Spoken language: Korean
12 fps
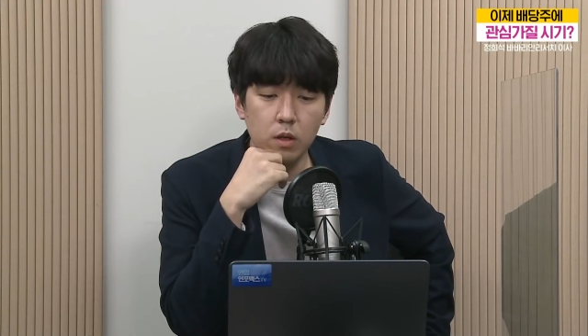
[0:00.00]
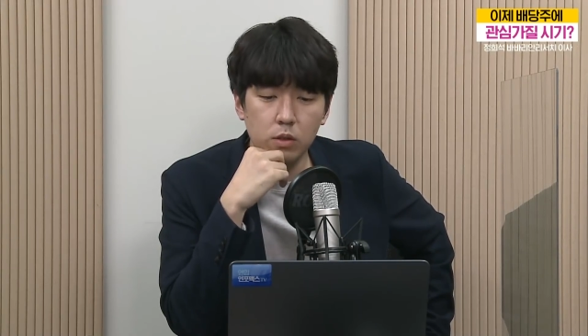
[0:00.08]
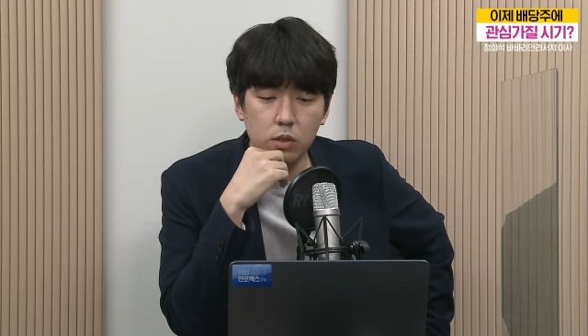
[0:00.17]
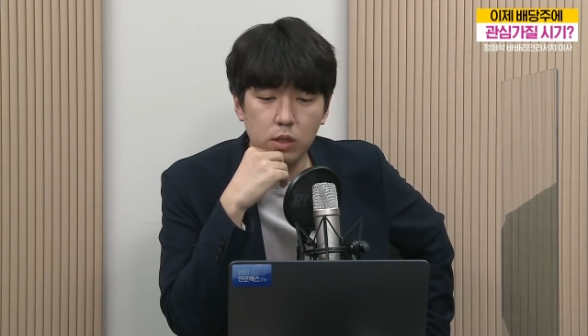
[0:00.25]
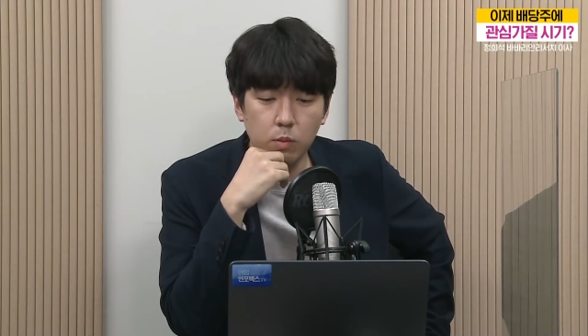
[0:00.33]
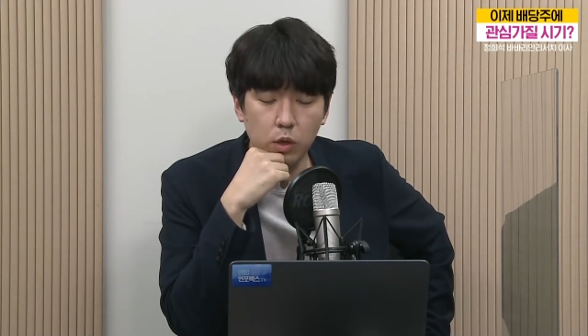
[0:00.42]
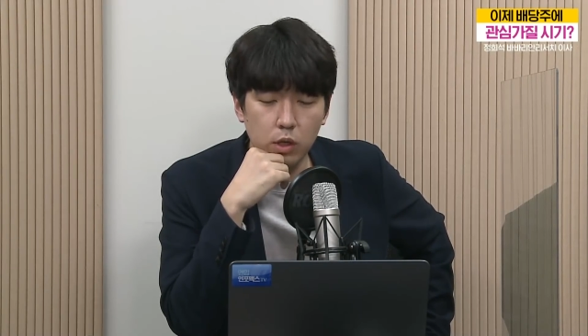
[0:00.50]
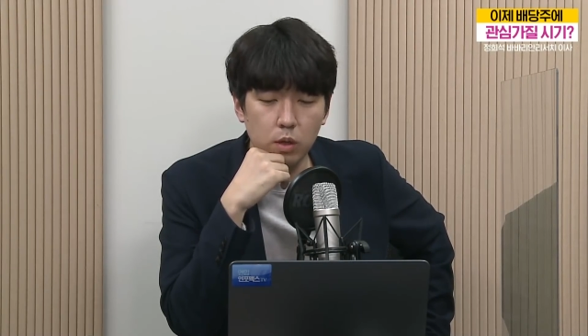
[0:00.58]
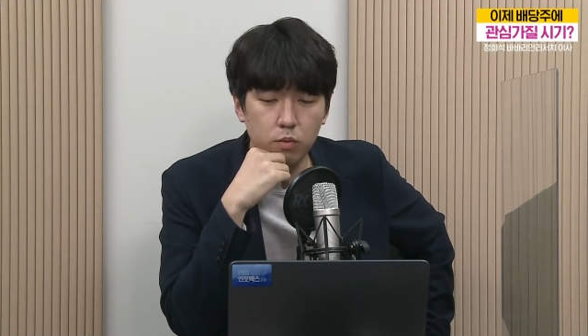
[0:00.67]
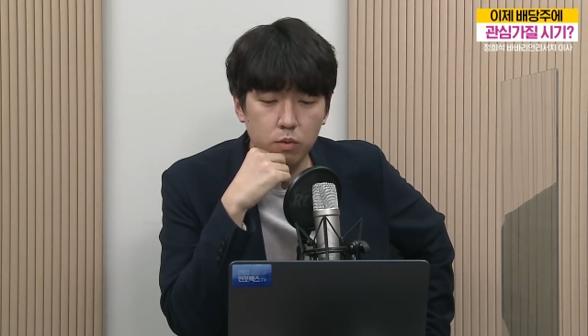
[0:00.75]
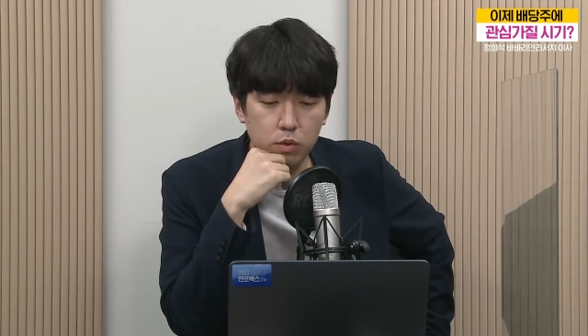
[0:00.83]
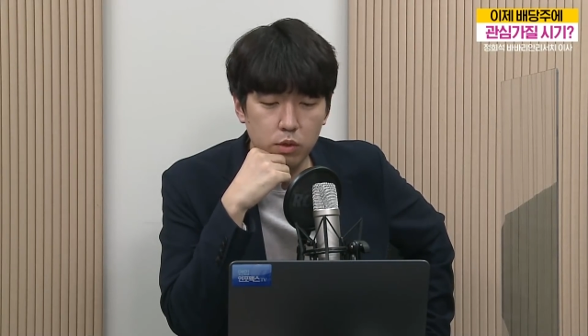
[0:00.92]
저는 뭐
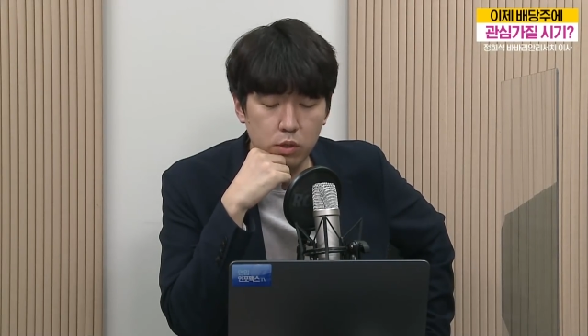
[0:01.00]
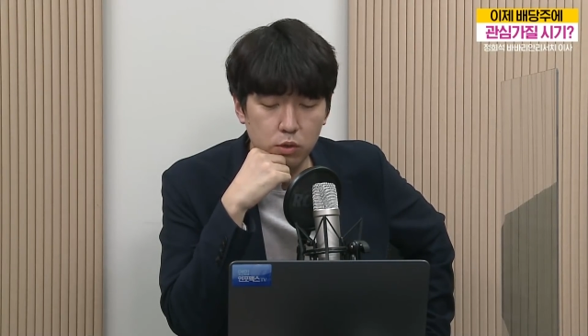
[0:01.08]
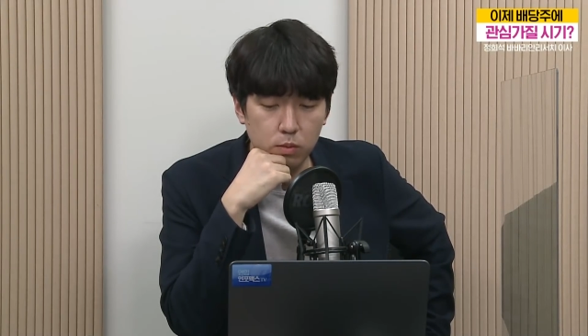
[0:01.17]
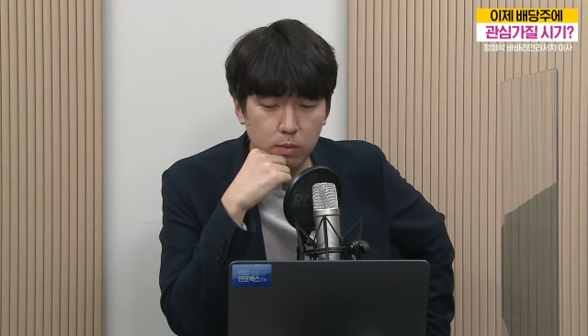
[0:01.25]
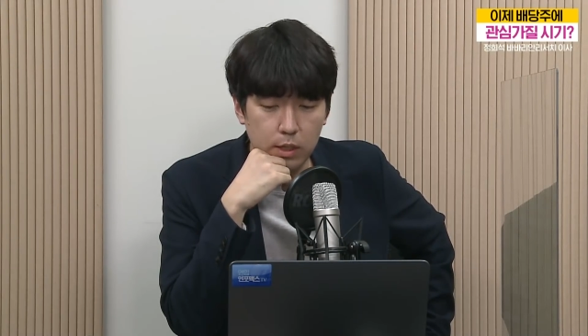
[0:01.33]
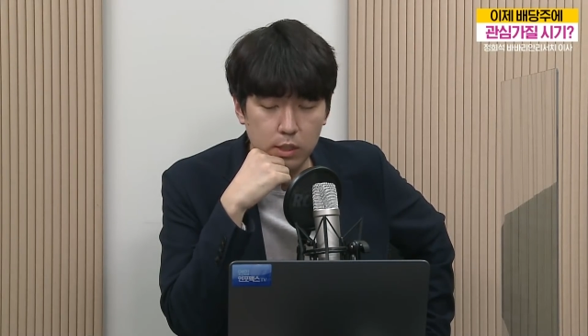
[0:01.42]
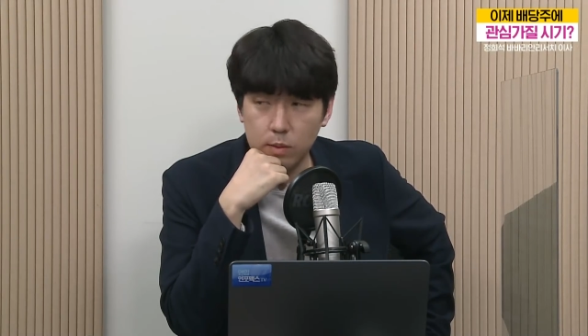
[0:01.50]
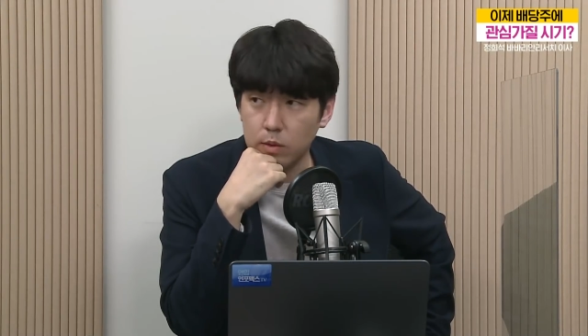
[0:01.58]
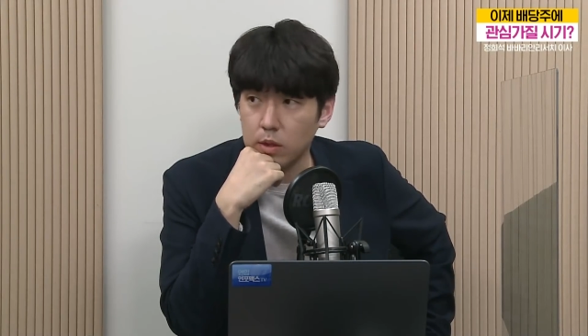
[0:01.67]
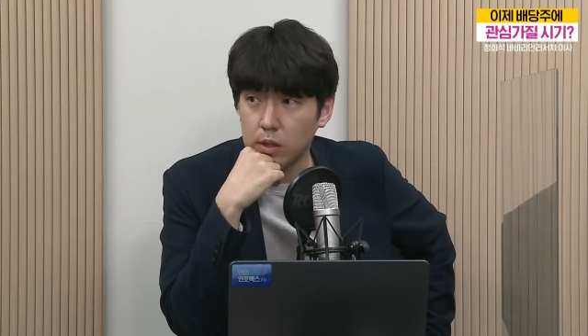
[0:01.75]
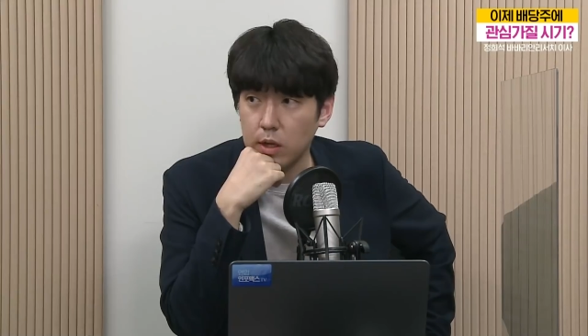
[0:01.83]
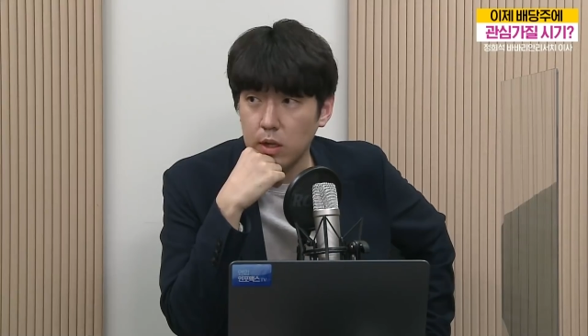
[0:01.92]
이런 부분들을 좀
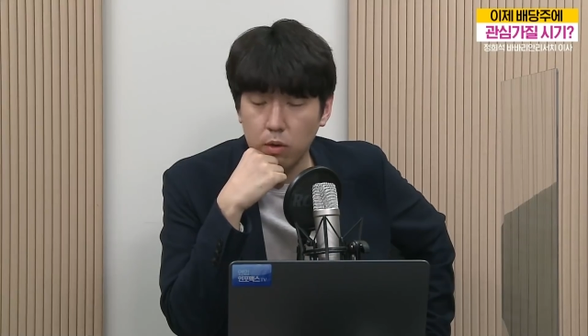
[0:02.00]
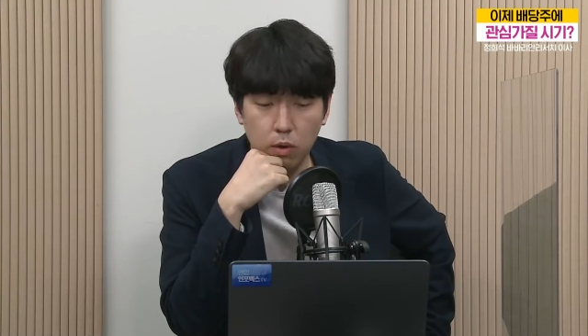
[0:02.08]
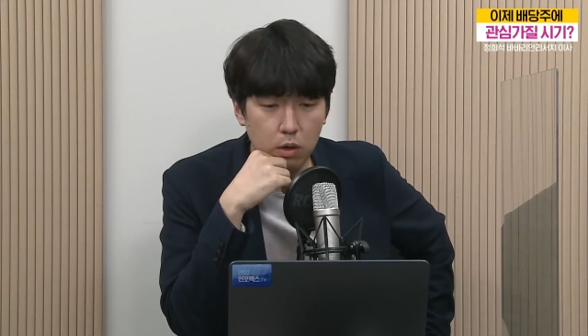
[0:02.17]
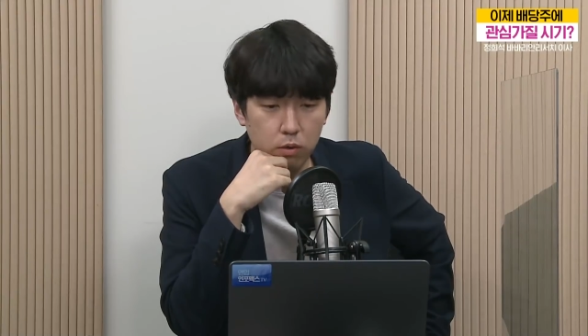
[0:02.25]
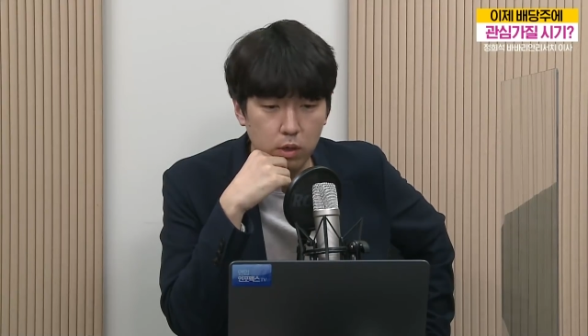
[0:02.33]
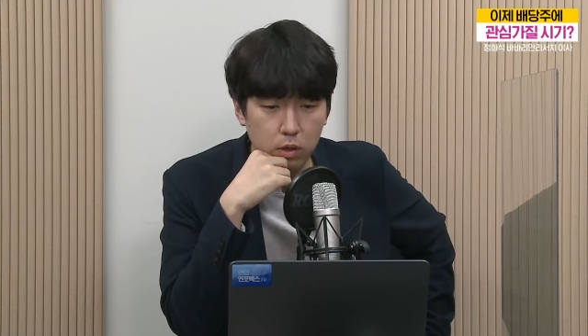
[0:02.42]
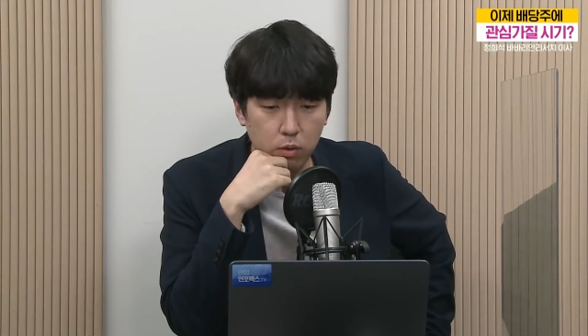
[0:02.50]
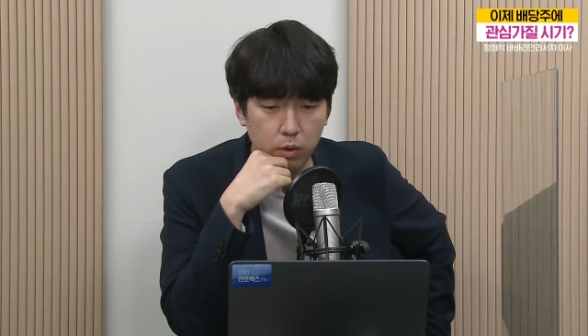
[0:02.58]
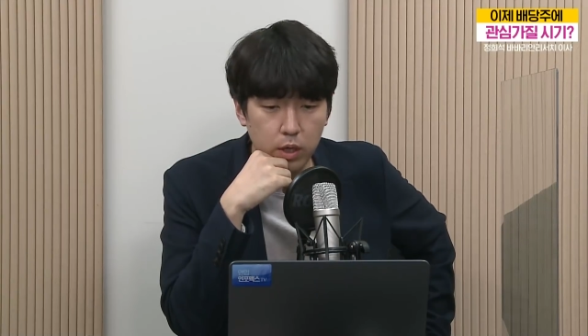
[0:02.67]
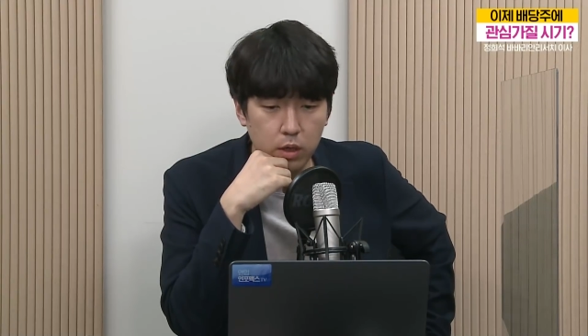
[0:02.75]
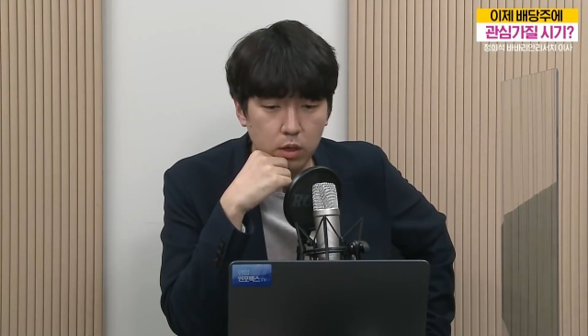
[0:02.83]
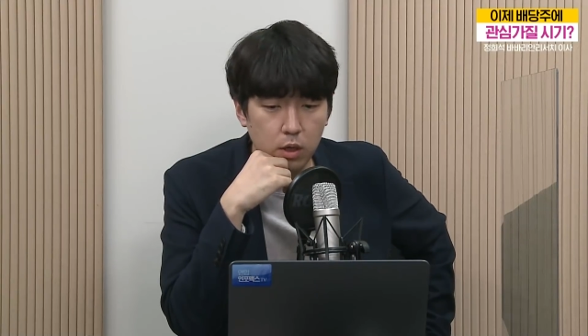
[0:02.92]
말씀을 드리려고 하고
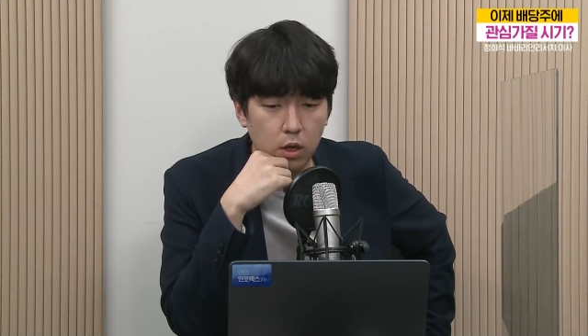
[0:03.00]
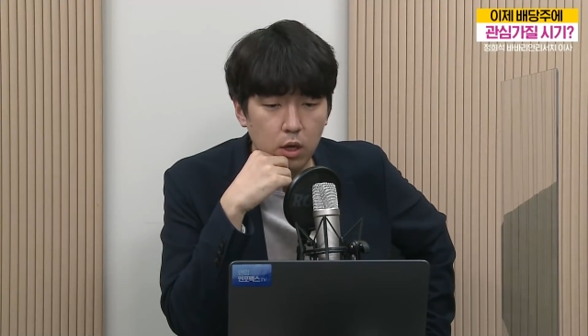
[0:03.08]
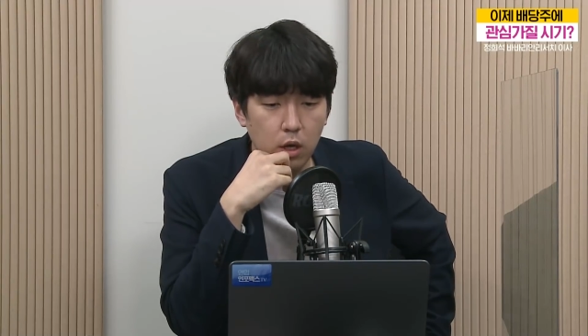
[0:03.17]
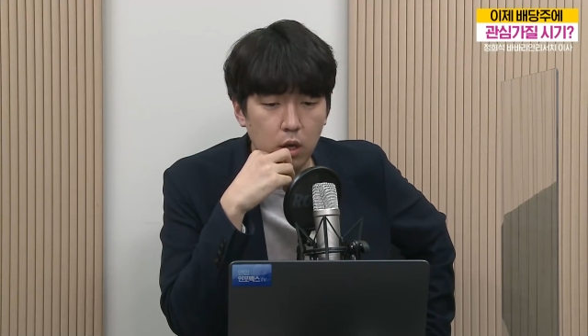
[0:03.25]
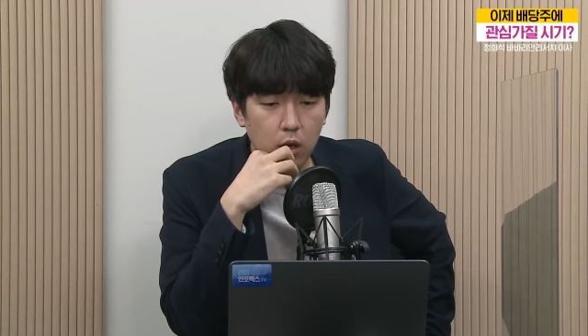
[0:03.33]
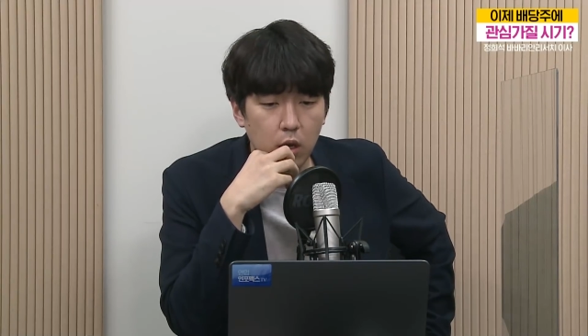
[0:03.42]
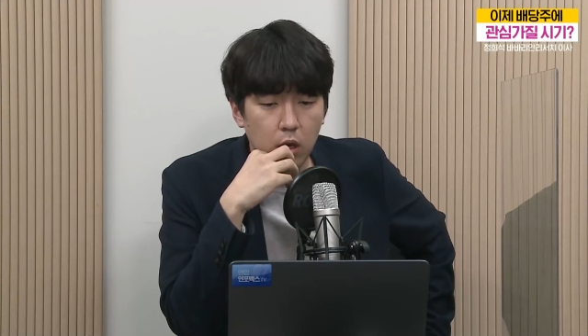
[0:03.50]
있고요. 음.